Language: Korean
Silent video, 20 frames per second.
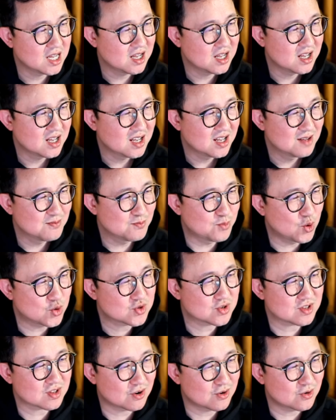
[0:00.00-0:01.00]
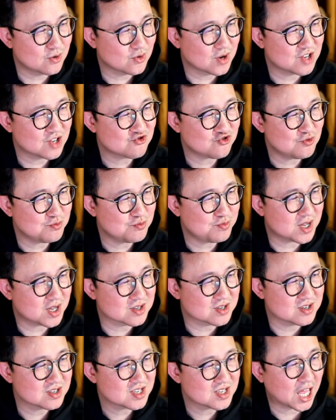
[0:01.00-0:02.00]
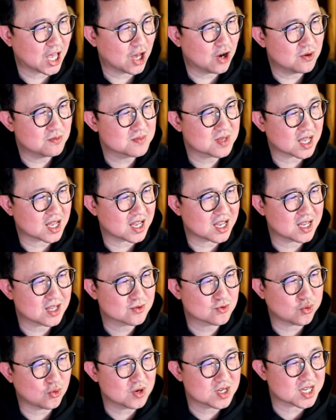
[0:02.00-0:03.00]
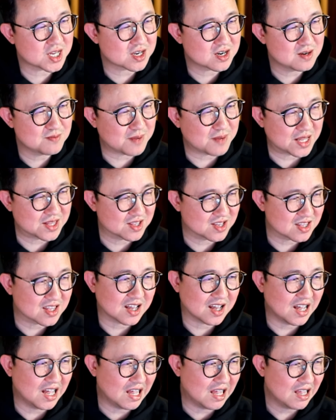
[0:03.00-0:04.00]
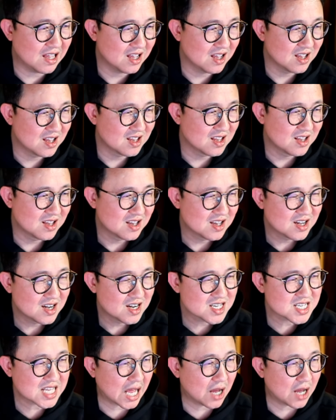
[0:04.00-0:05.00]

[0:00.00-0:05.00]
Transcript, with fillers: 모든 언론과 출판은 계엄사의 통제를 받는다. 사회